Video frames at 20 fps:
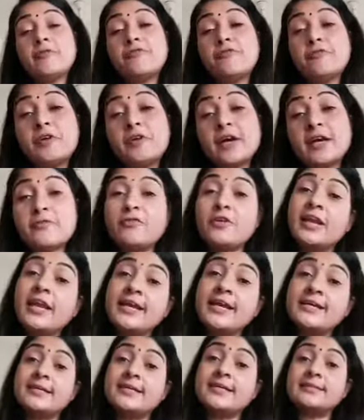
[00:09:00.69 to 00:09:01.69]
अफवाहें
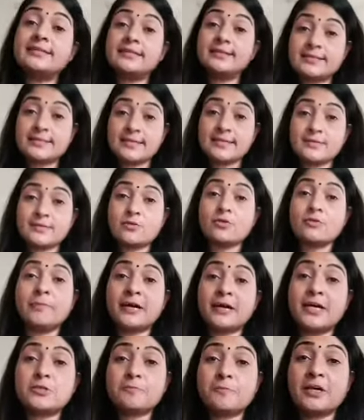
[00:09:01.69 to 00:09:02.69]
फैलाई जाती थी संघ और
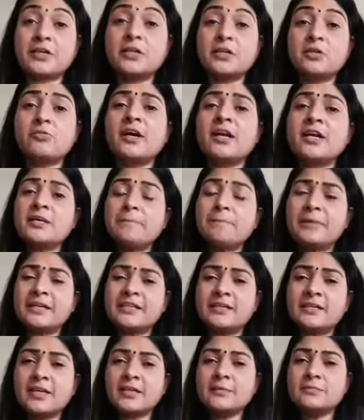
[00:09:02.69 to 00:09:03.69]
भाजपा के द्वारा कि
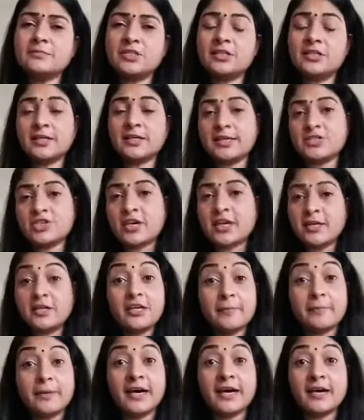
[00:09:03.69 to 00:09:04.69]
बदनाम किया जाए
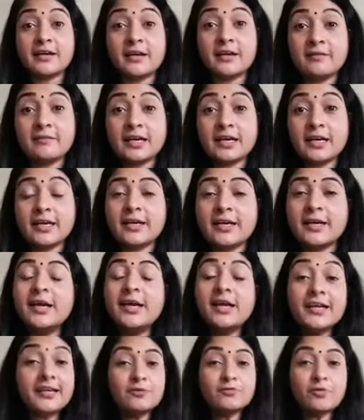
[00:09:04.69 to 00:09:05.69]
नहीं भागने वाले हैं
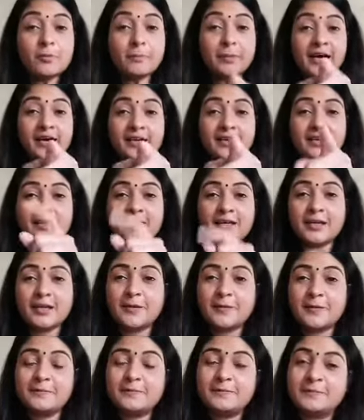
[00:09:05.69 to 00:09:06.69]
लेकिन वो भागे नहीं
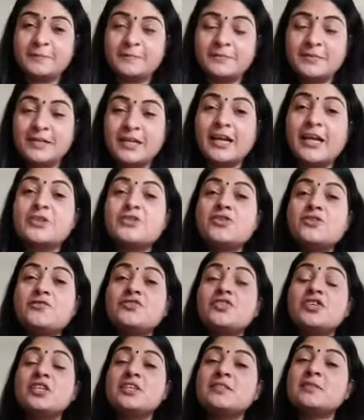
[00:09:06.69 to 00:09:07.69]
राजीव
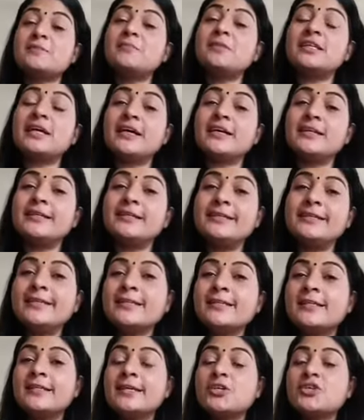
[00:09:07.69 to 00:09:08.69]
जी ने जिम्मेदारी
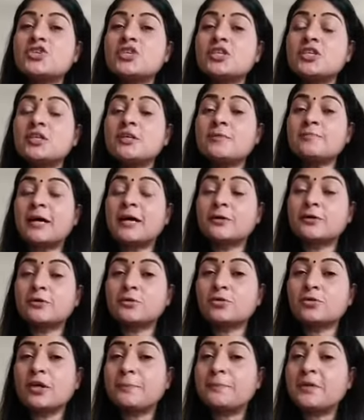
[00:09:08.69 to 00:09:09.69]
ली देश की
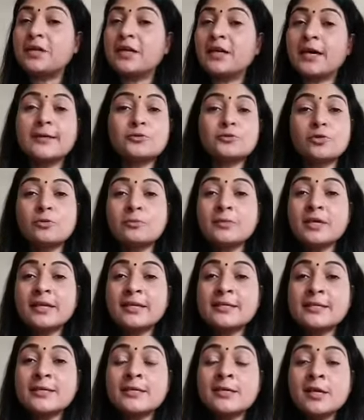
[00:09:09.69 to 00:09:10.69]
बागडोर अपने हाथों में
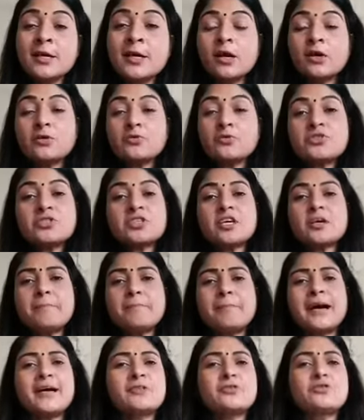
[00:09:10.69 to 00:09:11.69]
ली और उसके
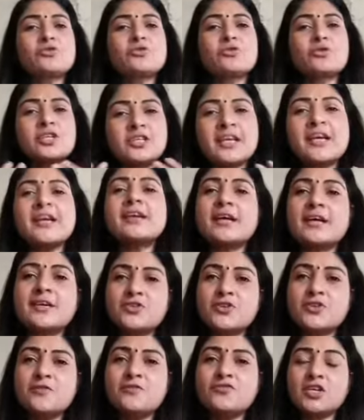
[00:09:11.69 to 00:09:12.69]
बाद जो किया
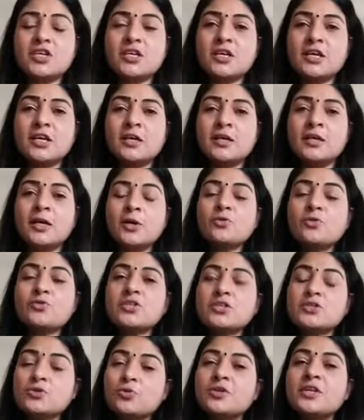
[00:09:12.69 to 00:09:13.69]
राजीव जी ने
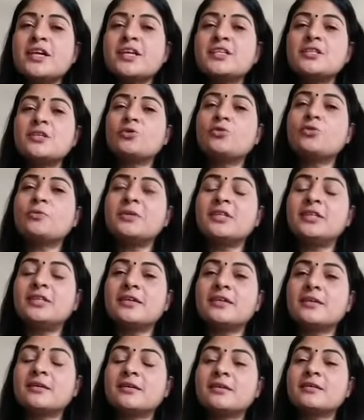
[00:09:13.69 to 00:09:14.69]
उसे सोनिया जी को भी
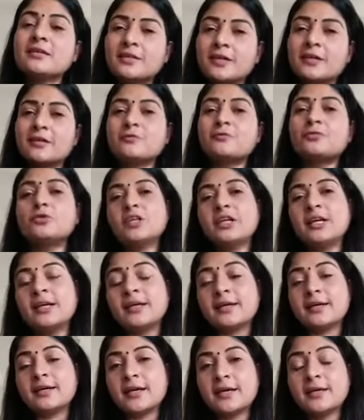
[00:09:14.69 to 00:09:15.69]
देखकर गर्व होने
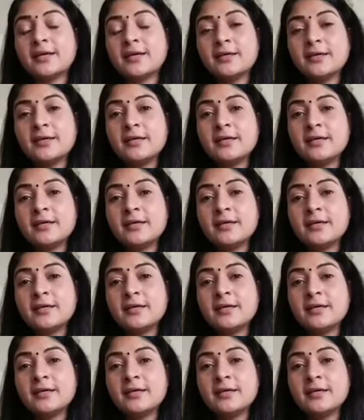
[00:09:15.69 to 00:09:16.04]
लग गया